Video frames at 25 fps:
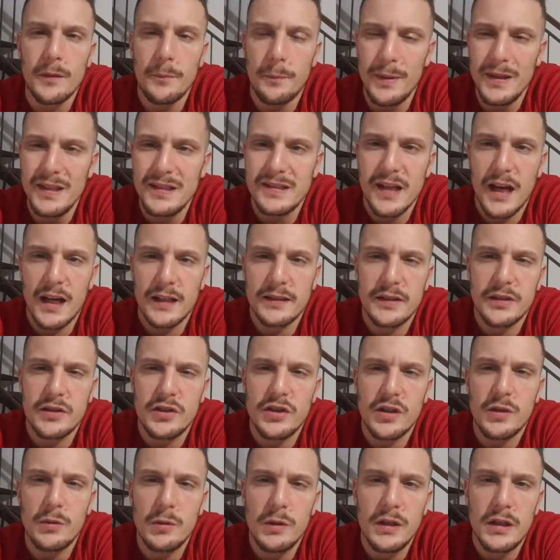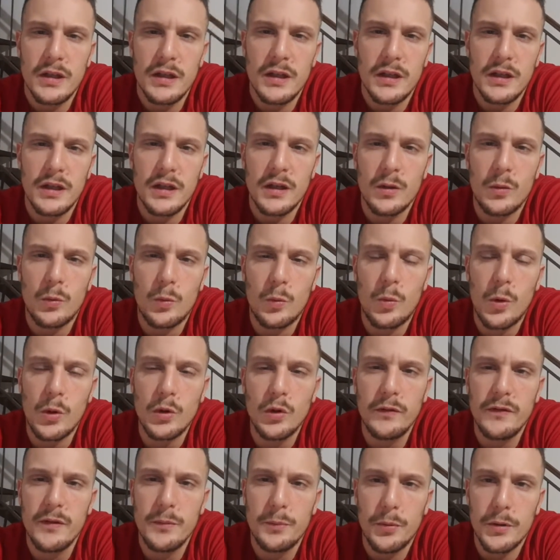Pensateci, quindi
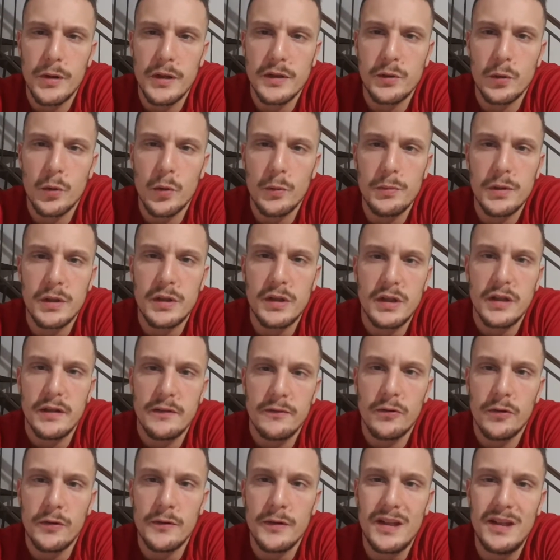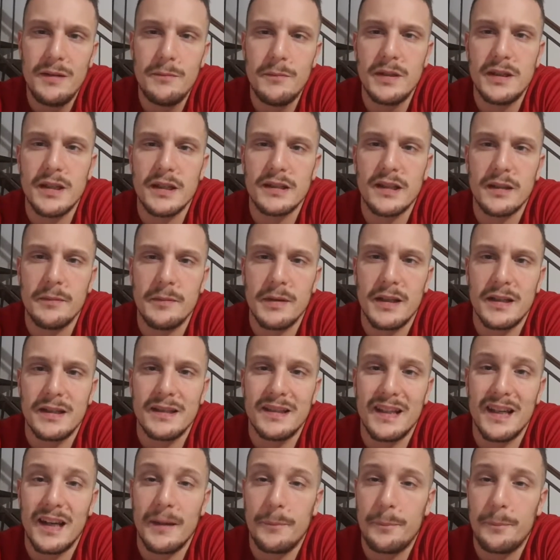quando vi ponete un obiettivo, immediatamente